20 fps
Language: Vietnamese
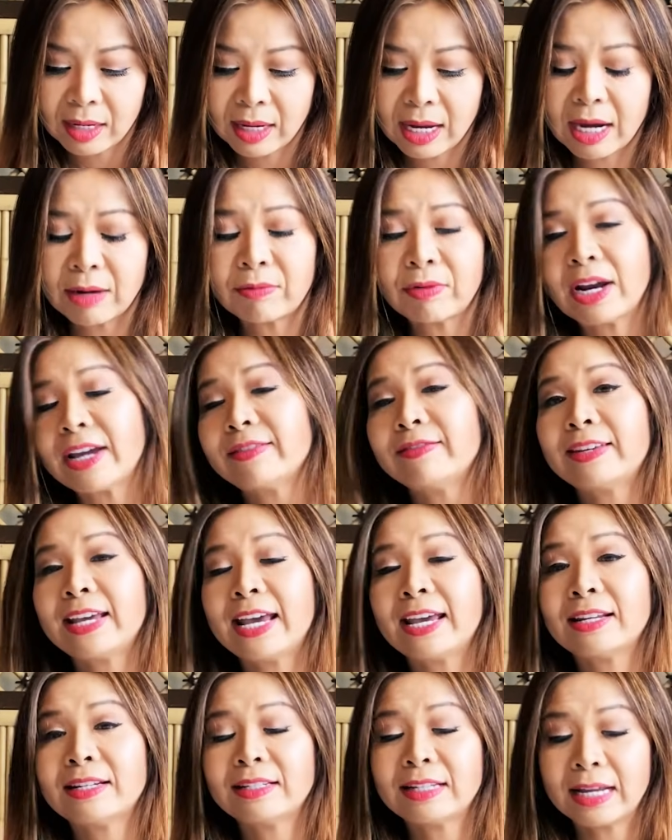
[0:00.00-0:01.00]

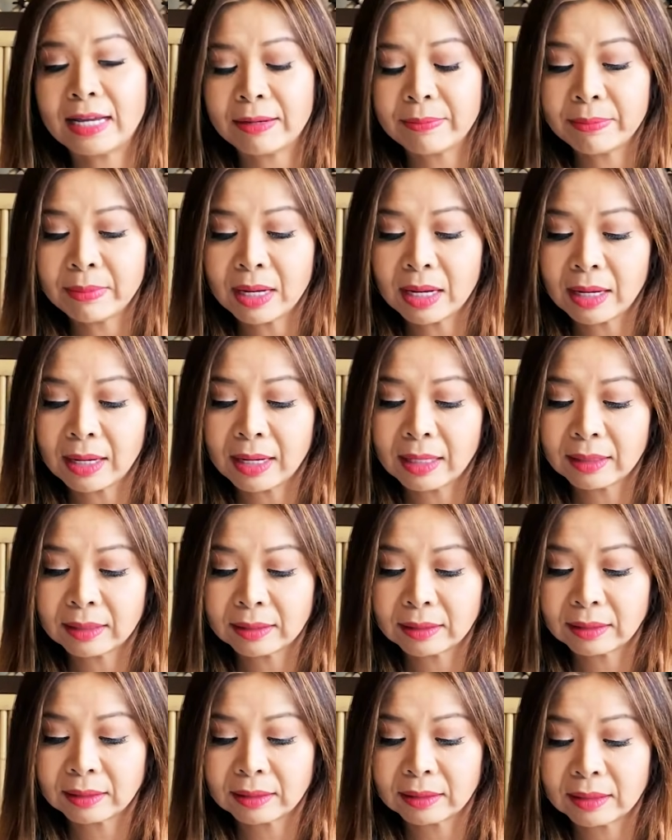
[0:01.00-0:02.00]
ArriveCAN để mà
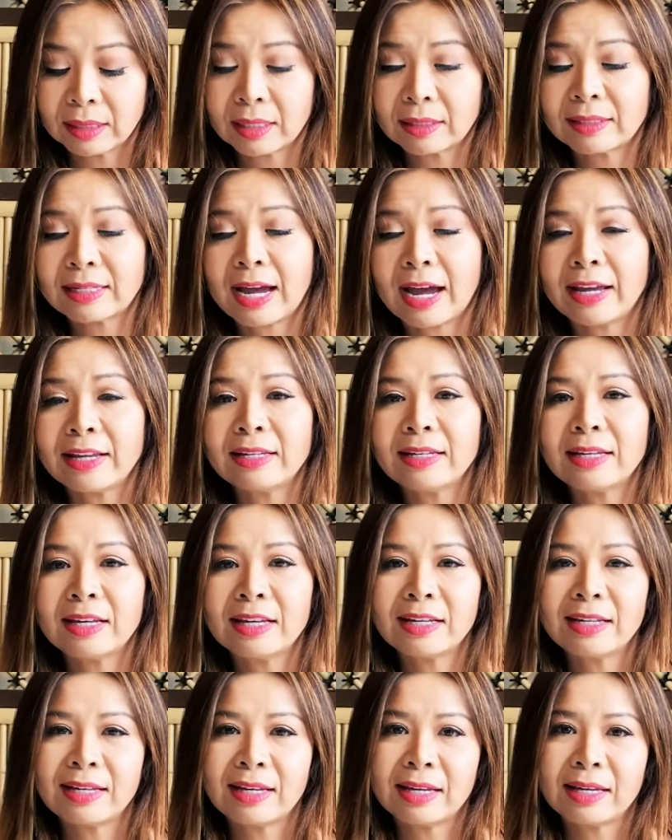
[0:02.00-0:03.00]
à, tải
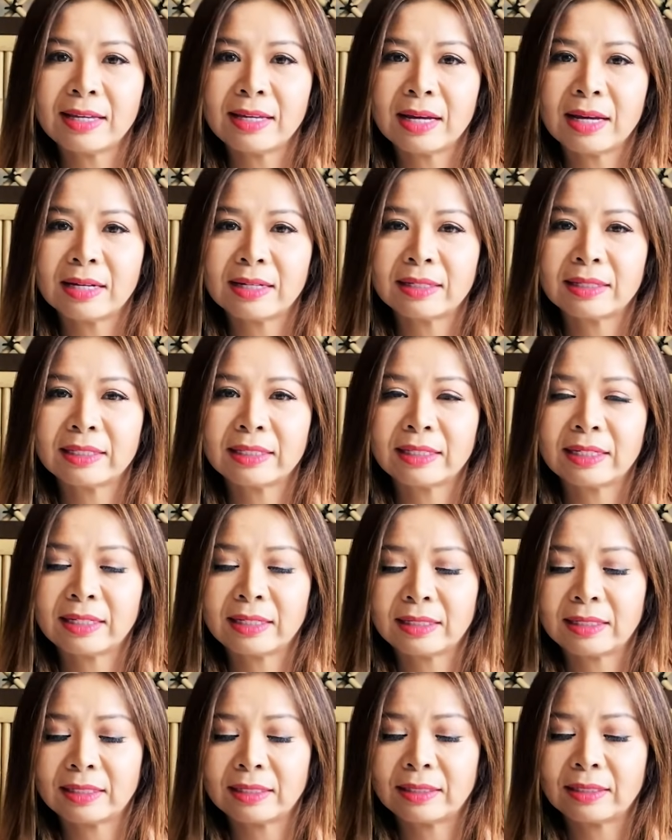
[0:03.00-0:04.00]
cái cái uh,
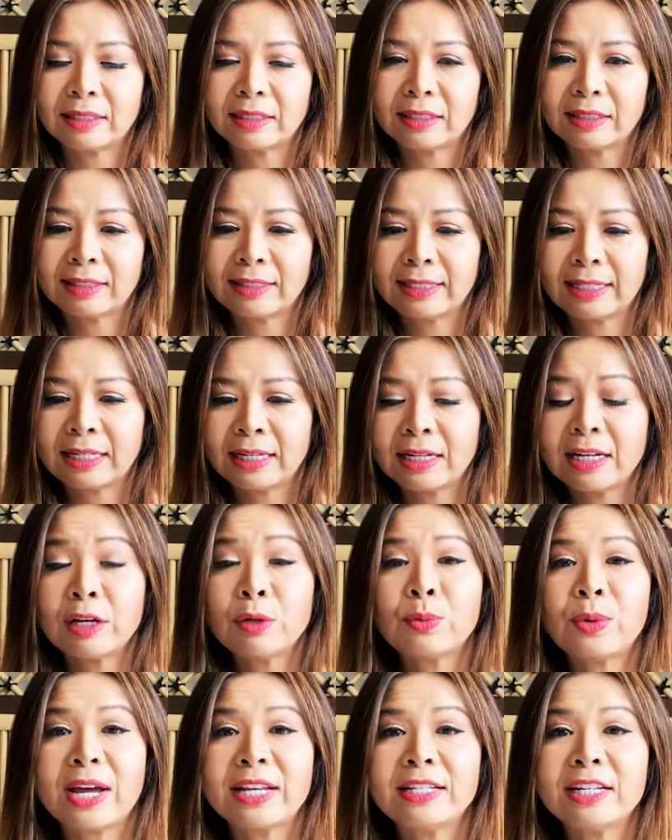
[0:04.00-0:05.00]
cái kết
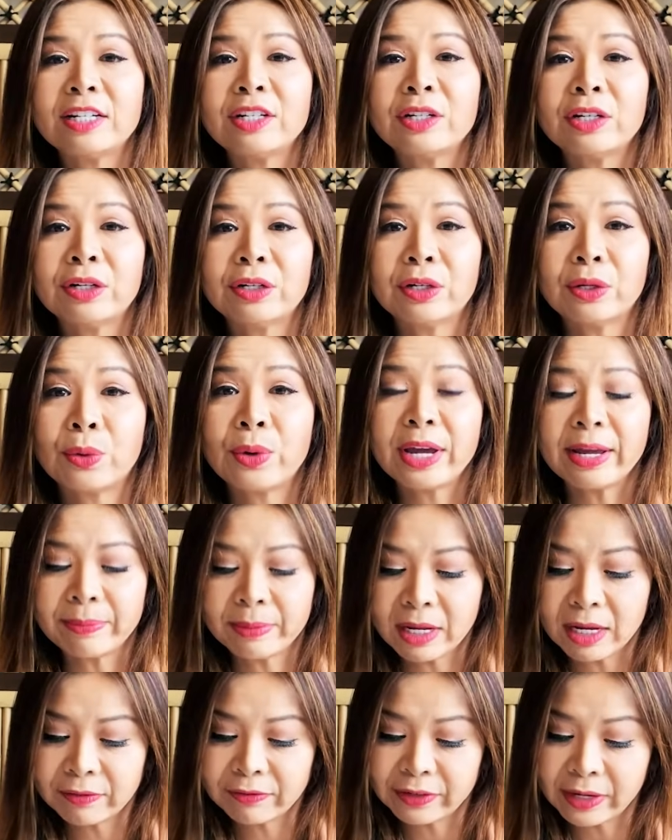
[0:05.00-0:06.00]
quả chích ngừa của em
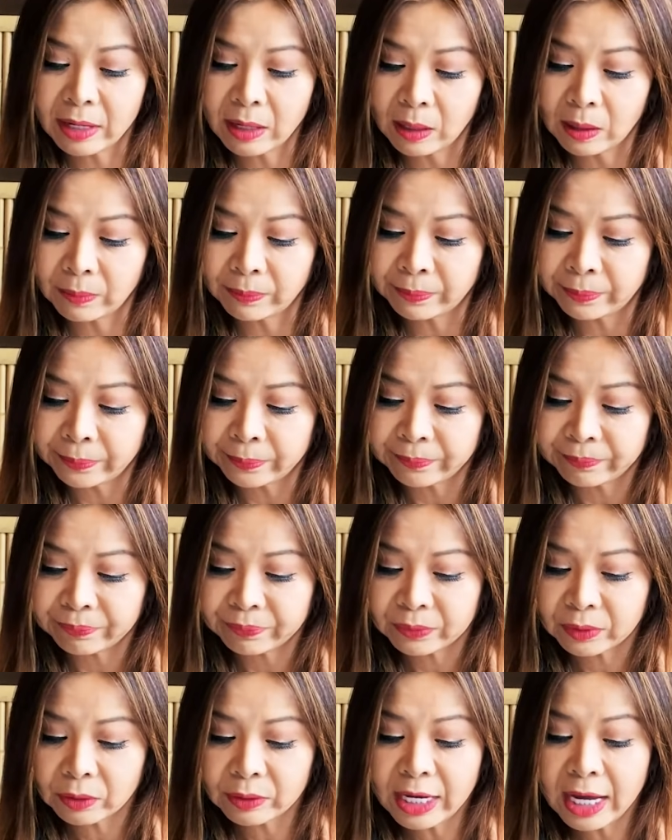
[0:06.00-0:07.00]
lên phải không?
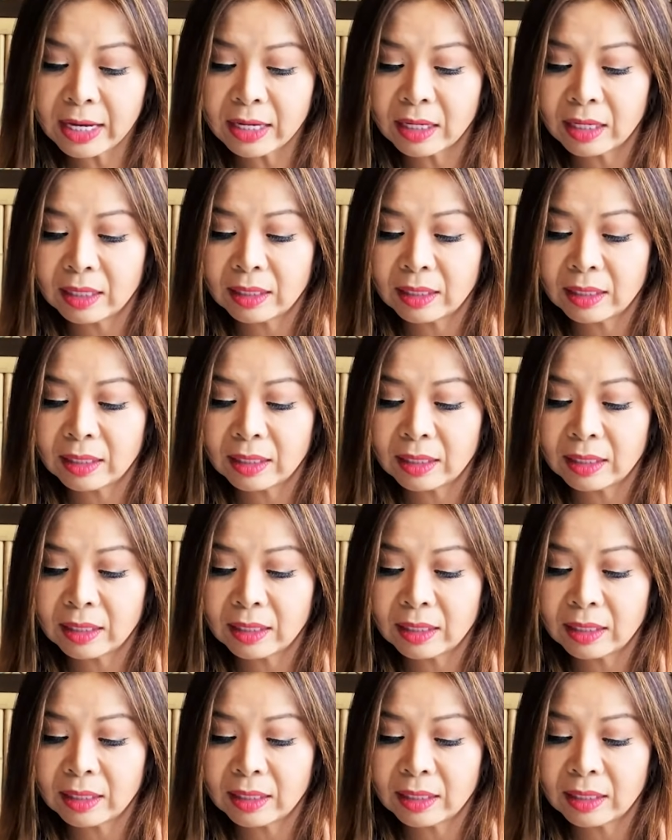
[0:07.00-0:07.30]
Ok.